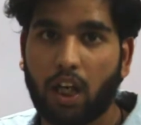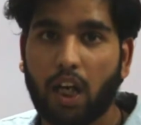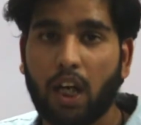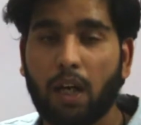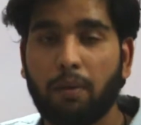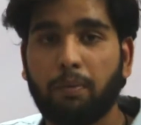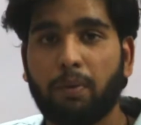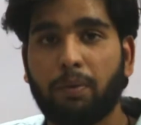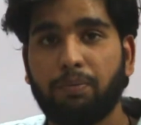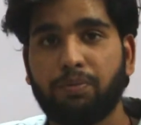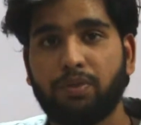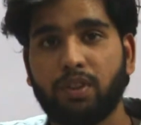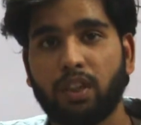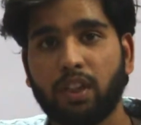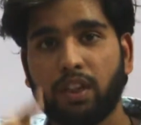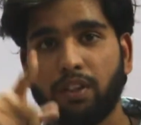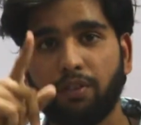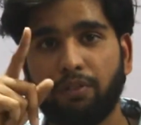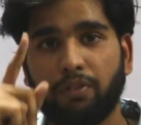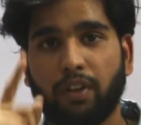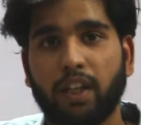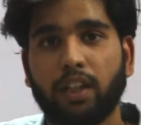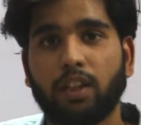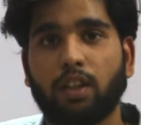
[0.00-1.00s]
आप आपसे
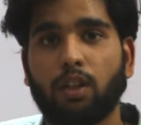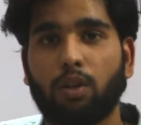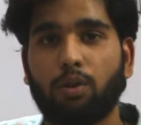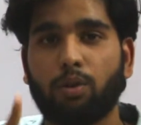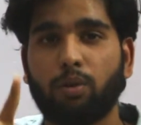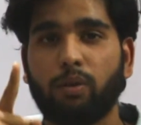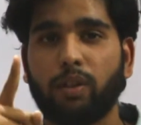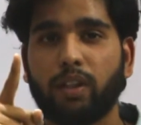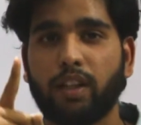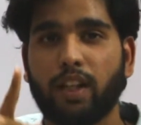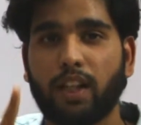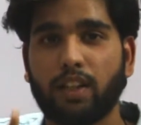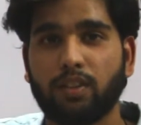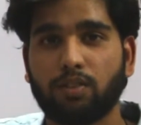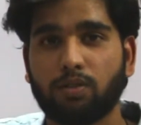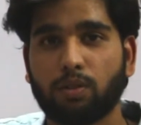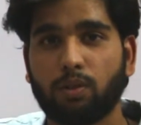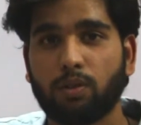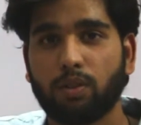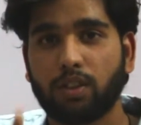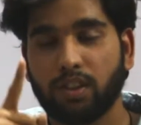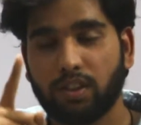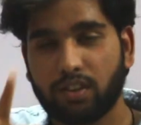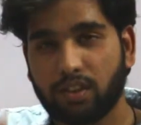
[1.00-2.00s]
डिफाइन करोगे टेंस
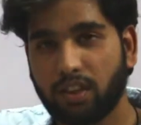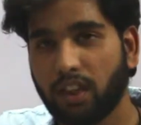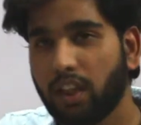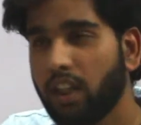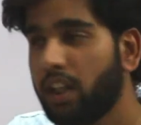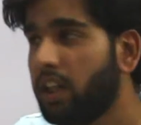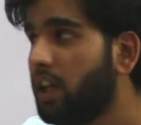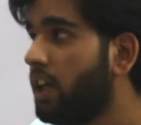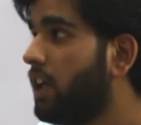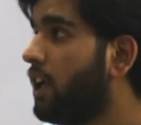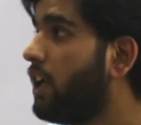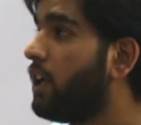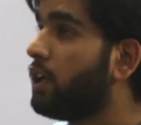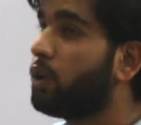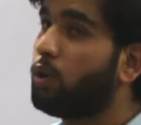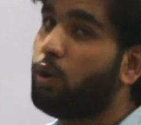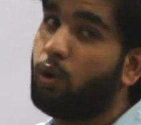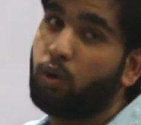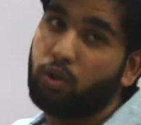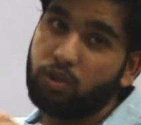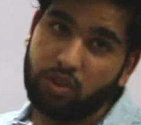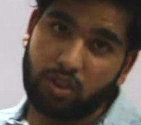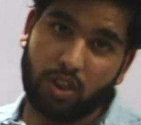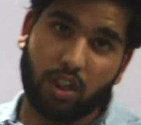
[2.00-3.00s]
को किससे
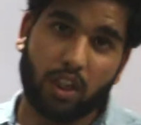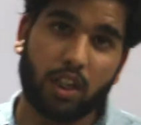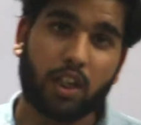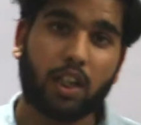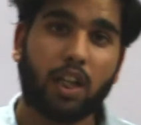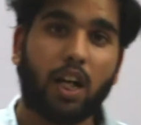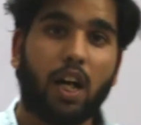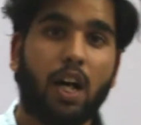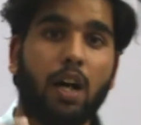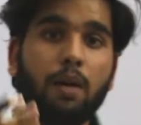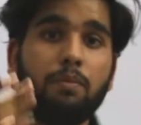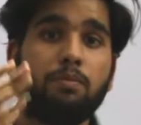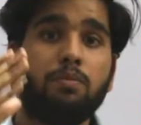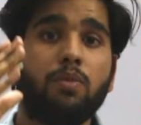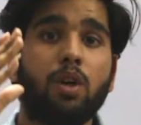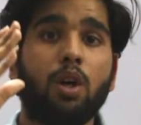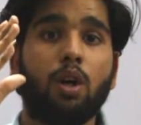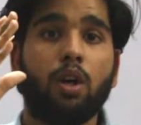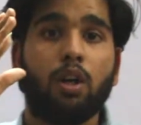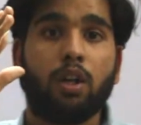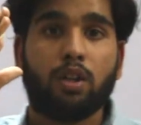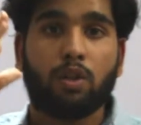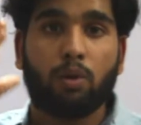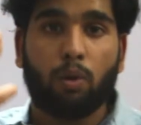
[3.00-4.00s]
कौन सा काम
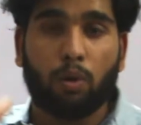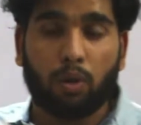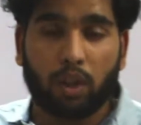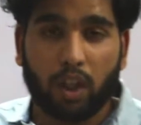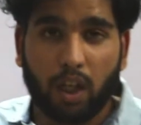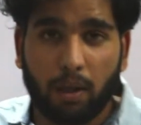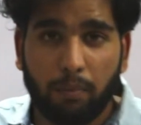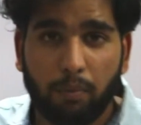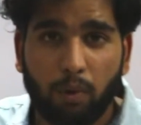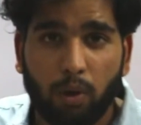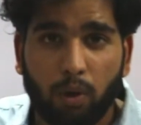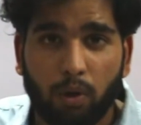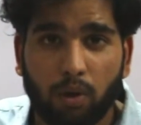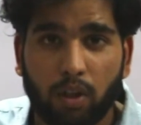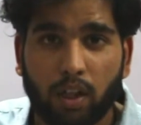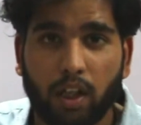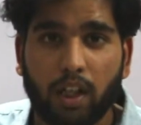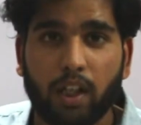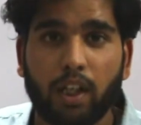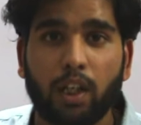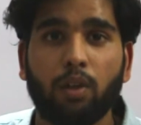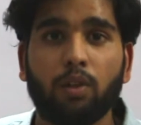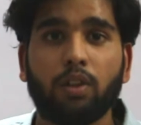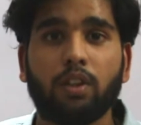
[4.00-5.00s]
कब हो
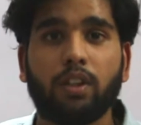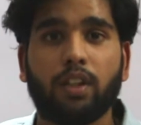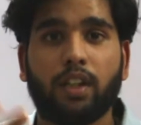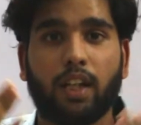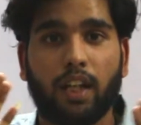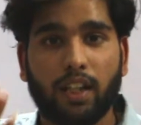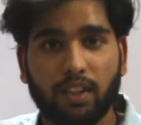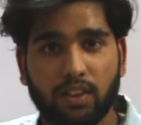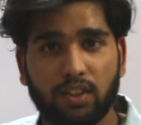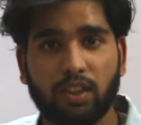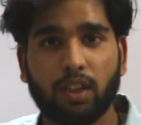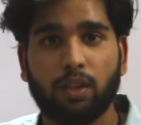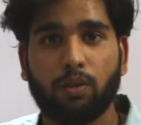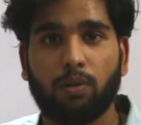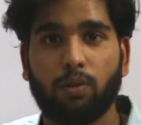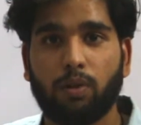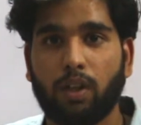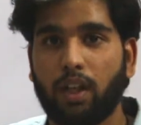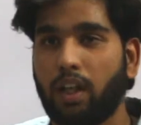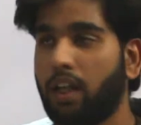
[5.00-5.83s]
रहा है और कैसे हो रहा